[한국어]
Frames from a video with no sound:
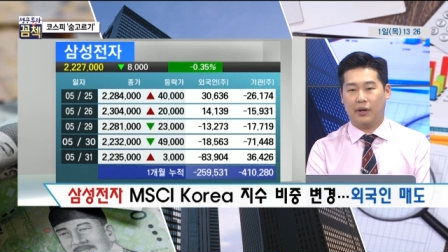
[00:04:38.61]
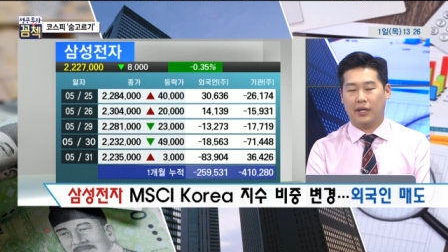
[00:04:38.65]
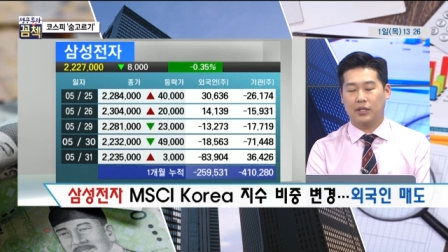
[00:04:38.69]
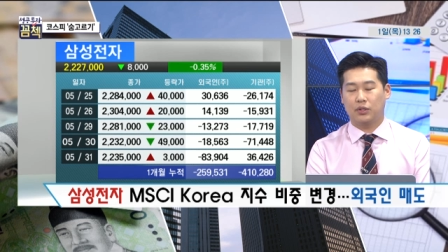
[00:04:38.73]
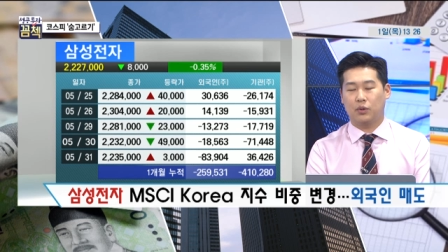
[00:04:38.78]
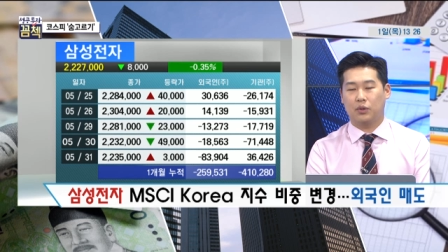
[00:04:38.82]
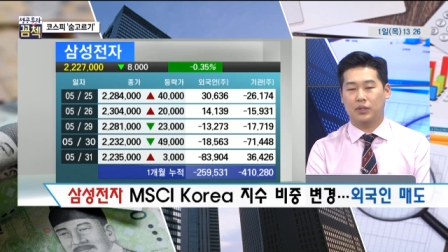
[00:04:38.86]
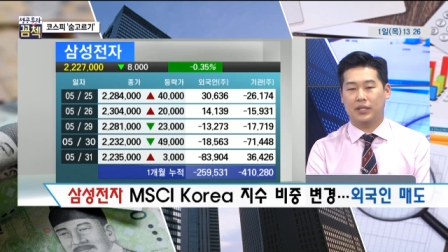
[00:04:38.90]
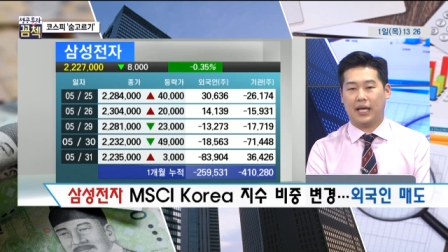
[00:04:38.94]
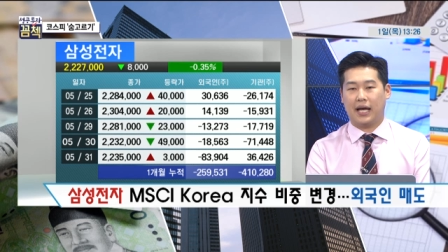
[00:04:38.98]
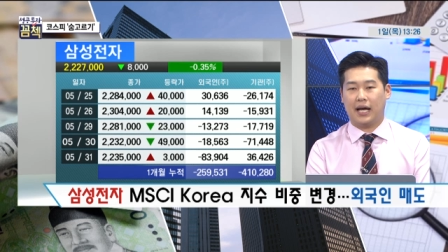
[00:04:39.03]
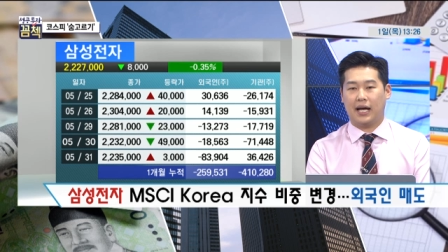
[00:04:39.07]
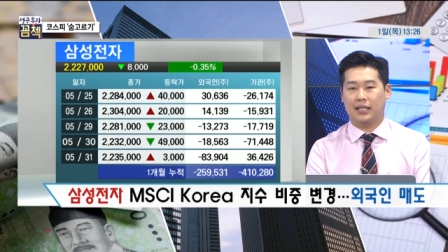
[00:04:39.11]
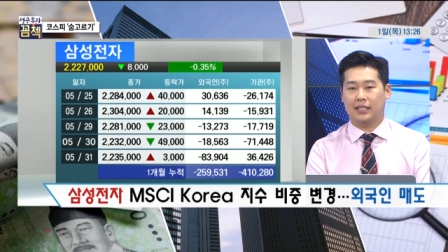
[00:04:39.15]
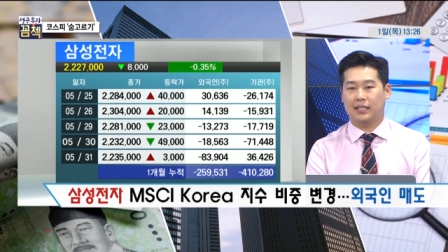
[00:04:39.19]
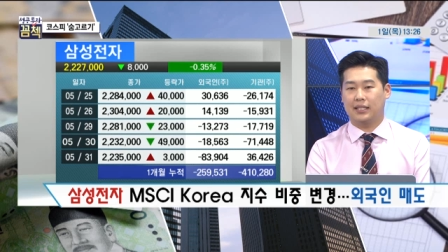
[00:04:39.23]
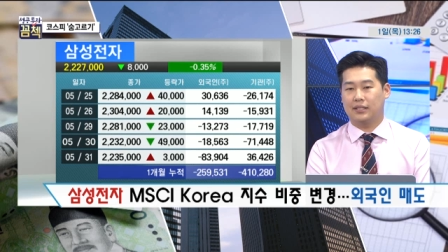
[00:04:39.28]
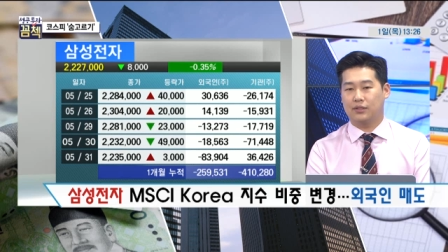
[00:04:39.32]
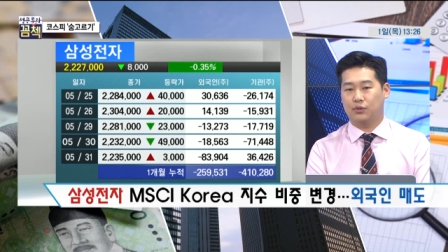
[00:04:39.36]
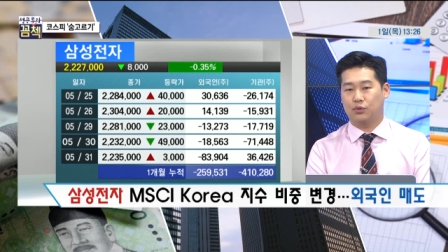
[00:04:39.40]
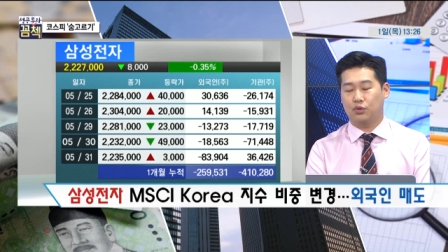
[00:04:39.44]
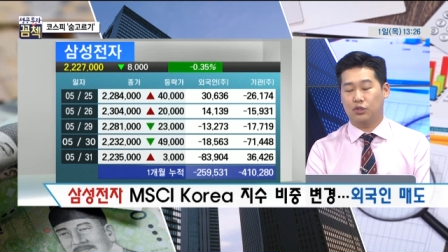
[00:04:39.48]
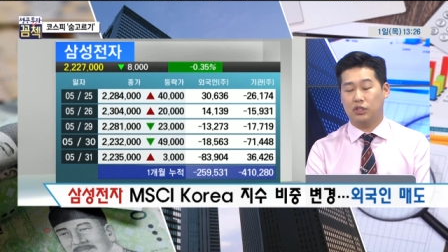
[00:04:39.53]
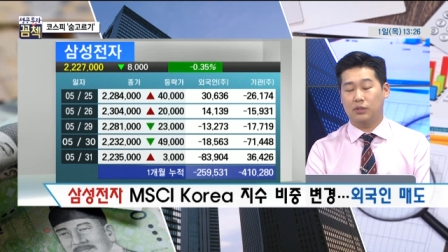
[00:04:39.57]
훼손이
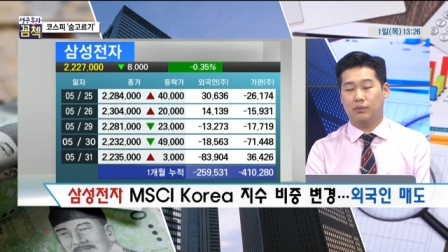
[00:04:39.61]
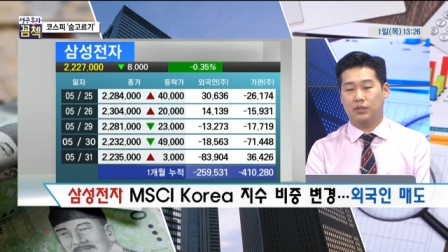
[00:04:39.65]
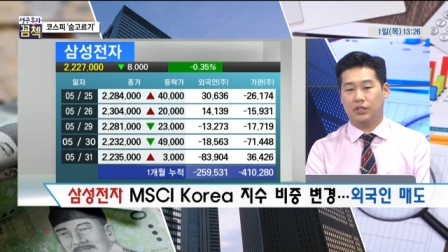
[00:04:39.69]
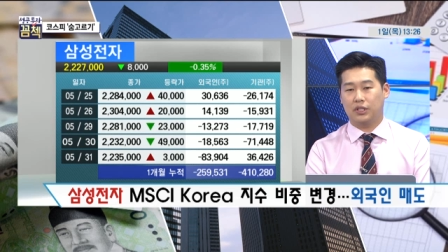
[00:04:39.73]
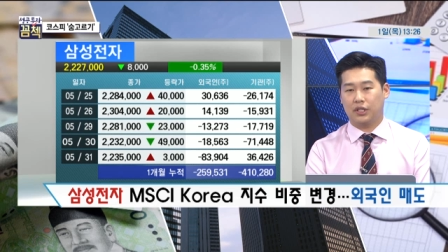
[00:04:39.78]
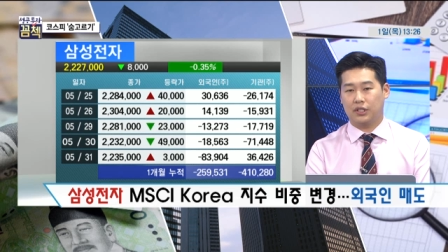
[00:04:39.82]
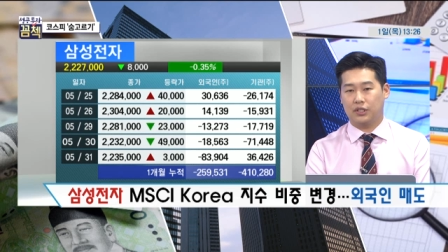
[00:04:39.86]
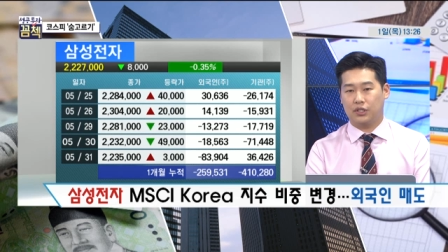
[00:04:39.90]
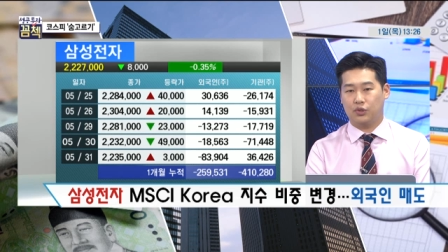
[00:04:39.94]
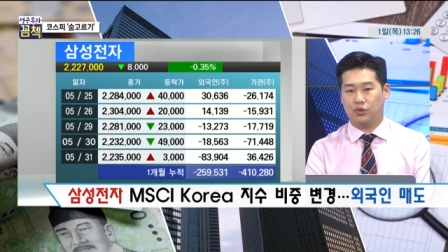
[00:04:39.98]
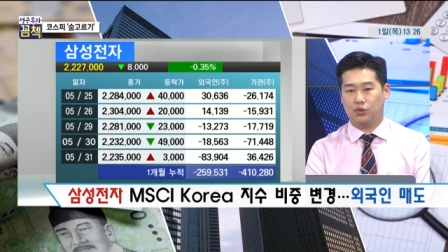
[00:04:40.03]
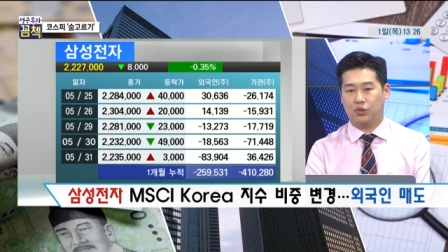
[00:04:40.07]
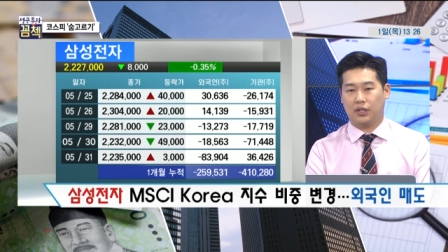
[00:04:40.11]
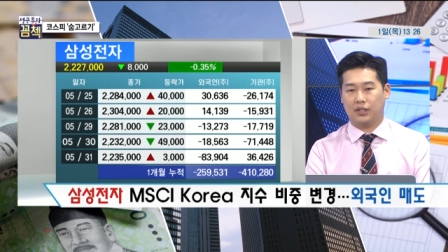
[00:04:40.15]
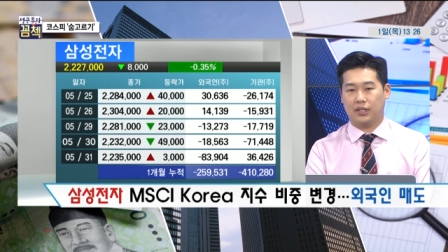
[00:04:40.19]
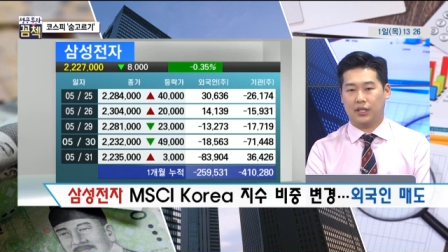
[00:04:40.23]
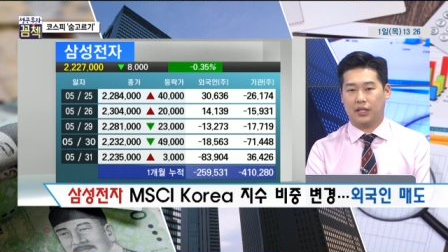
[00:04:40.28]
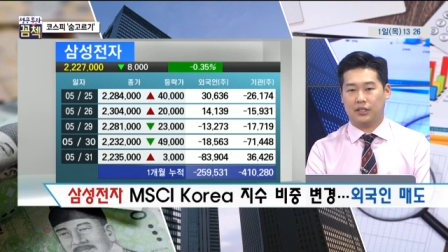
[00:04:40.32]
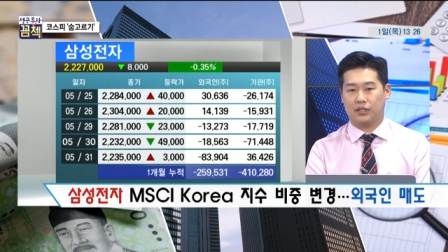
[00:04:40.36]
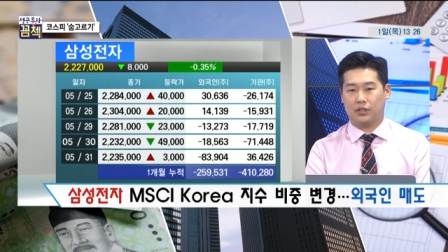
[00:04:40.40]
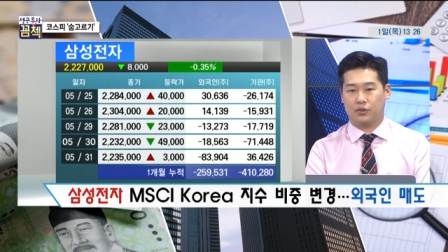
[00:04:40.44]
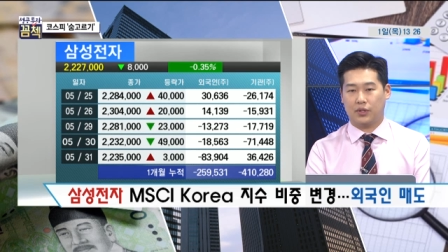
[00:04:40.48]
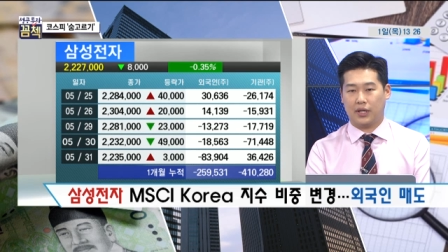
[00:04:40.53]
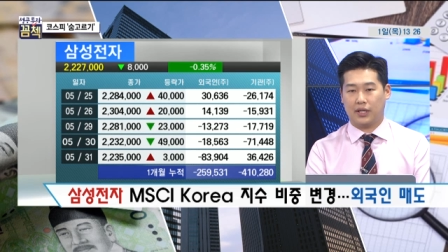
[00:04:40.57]
아닌 수급적인 이슈에
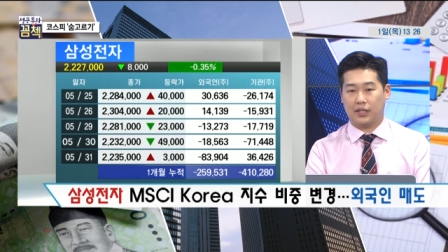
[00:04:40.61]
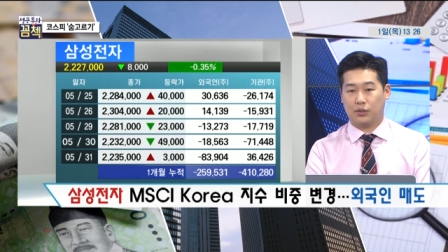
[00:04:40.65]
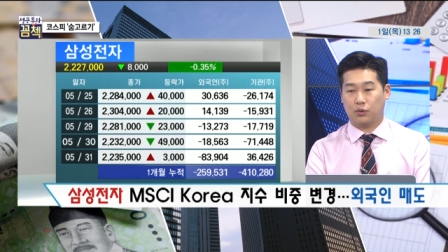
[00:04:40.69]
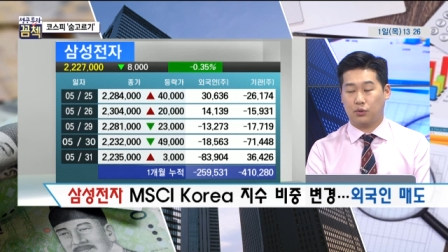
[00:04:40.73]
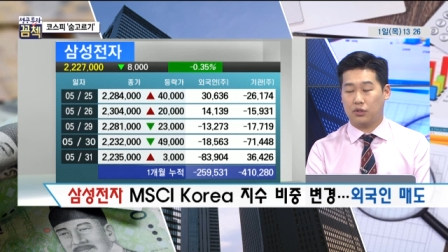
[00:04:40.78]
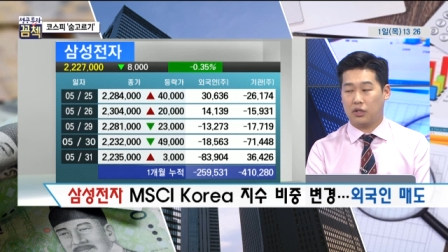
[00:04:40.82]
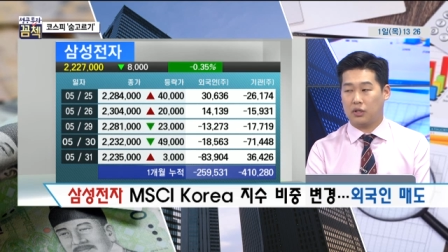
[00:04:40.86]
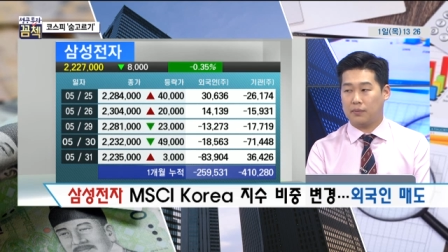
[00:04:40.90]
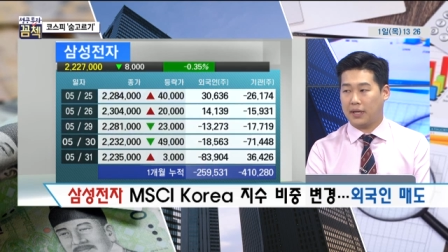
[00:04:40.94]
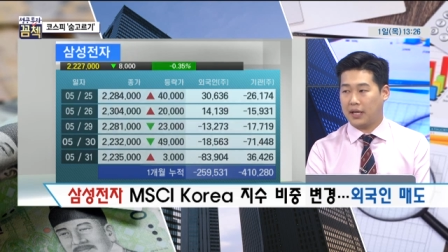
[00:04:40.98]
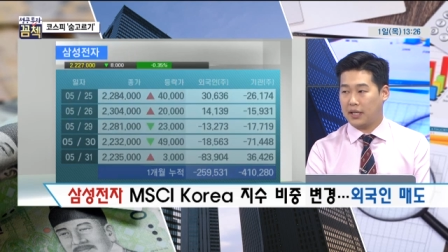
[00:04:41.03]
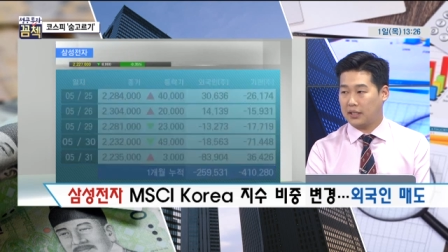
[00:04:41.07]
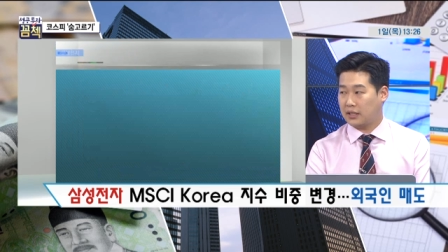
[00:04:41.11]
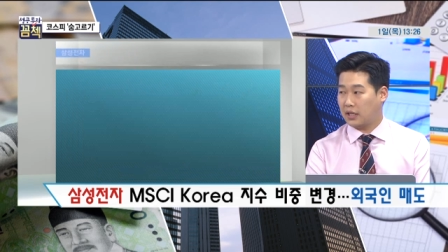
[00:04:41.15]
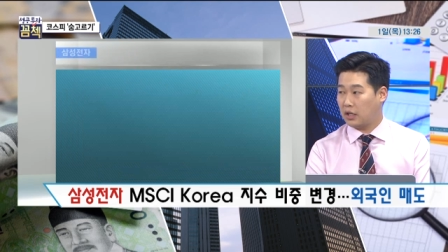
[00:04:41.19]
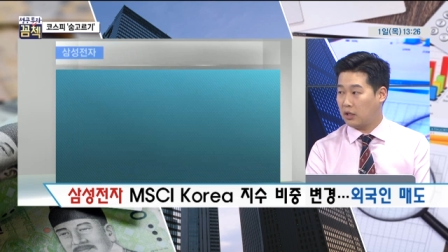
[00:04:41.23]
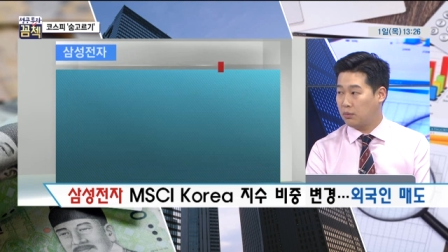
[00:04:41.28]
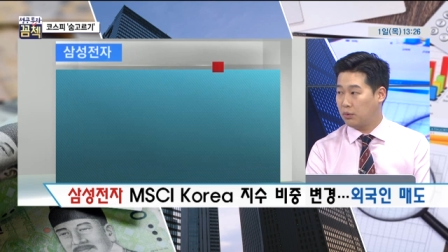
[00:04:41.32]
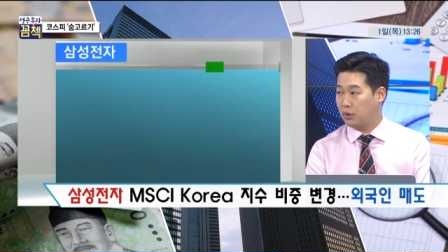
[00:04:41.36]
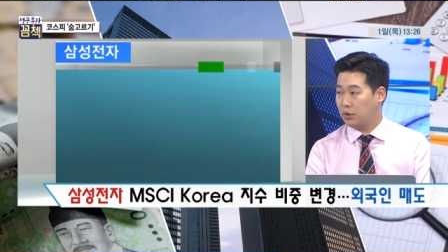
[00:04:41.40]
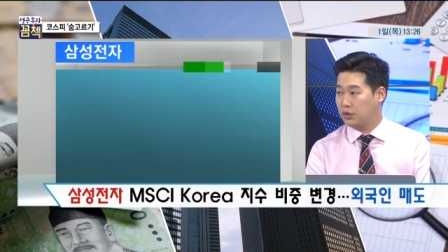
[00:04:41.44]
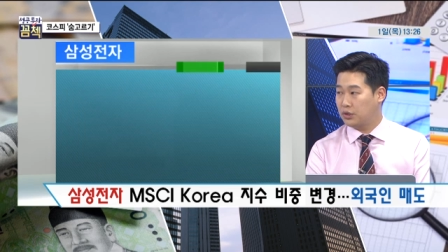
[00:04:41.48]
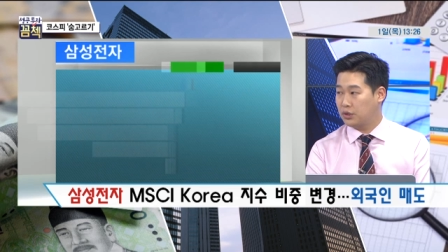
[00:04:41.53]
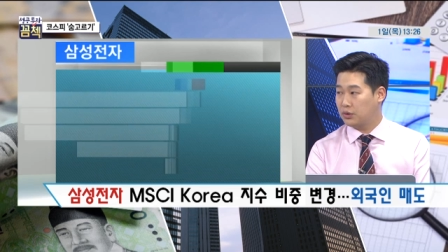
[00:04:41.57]
대해서 최근 조정을 받았다고
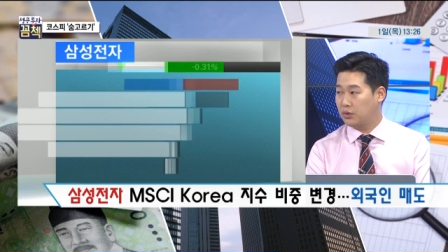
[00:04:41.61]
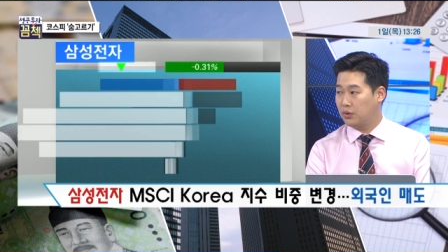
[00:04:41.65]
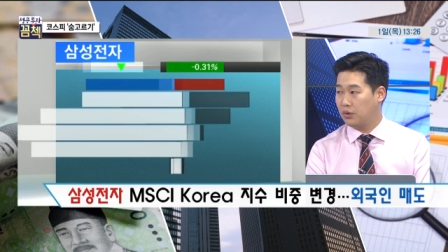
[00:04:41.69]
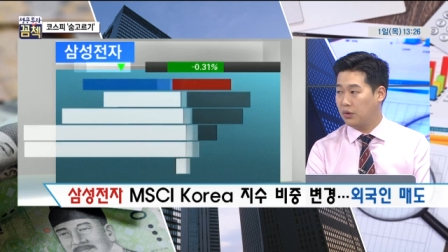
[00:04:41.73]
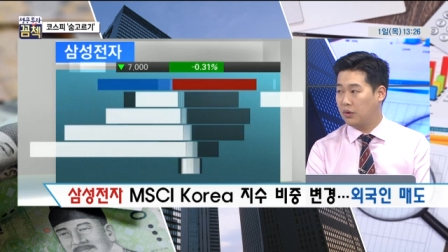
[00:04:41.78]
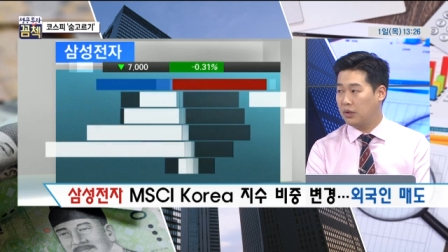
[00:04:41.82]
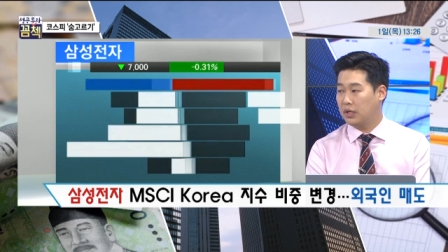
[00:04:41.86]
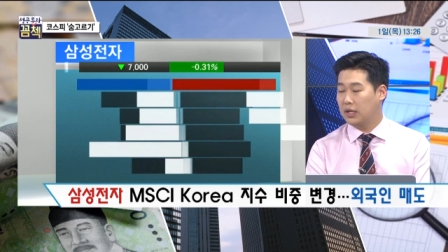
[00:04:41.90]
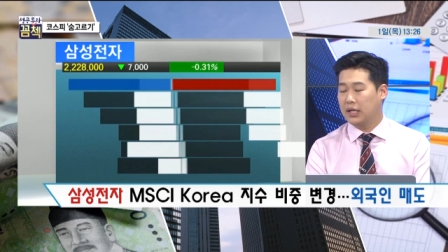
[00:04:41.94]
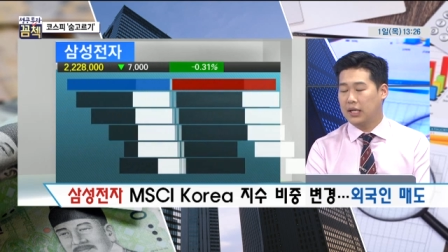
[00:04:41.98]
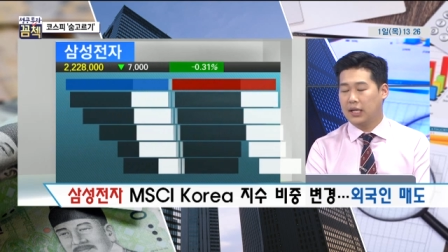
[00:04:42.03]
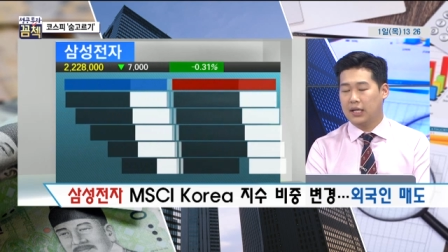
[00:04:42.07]
보여지고